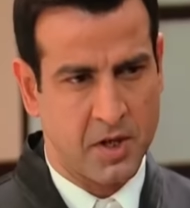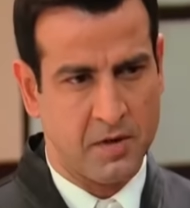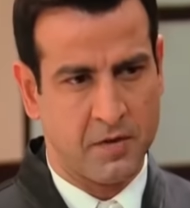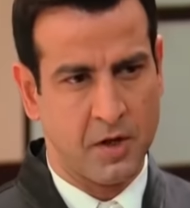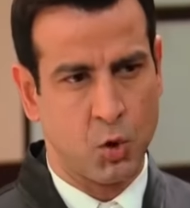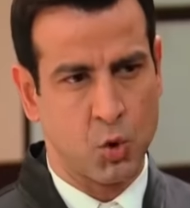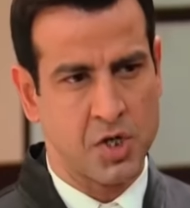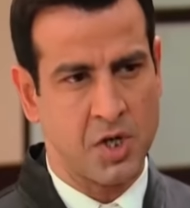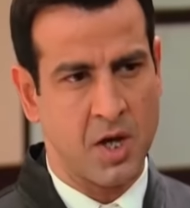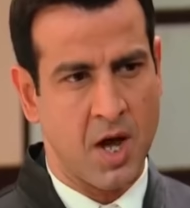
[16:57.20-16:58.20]
স্বামীর
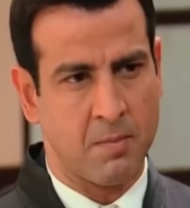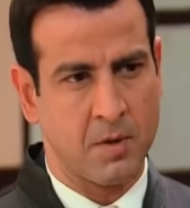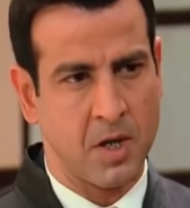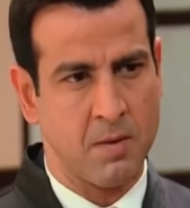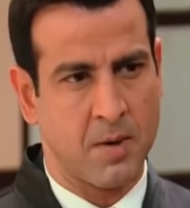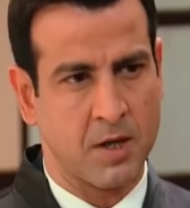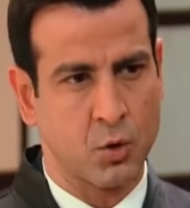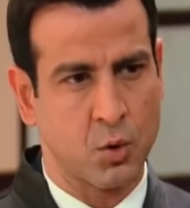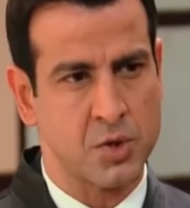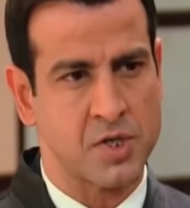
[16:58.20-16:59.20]
ইন্টারেস্ট আপনার
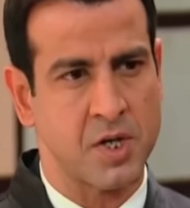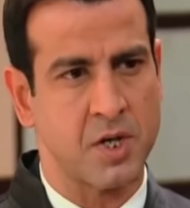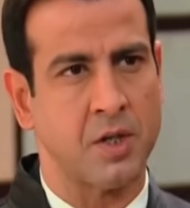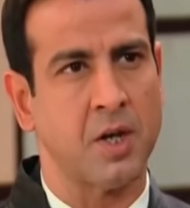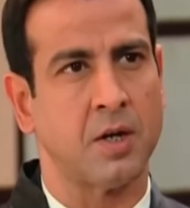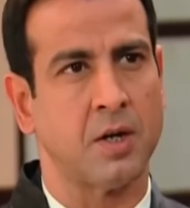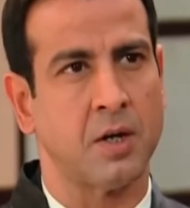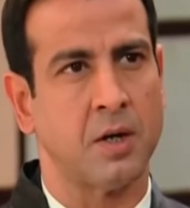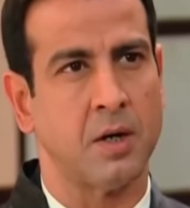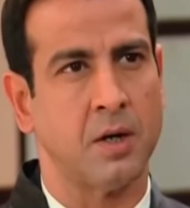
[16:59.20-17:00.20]
কথার থেকে বেশি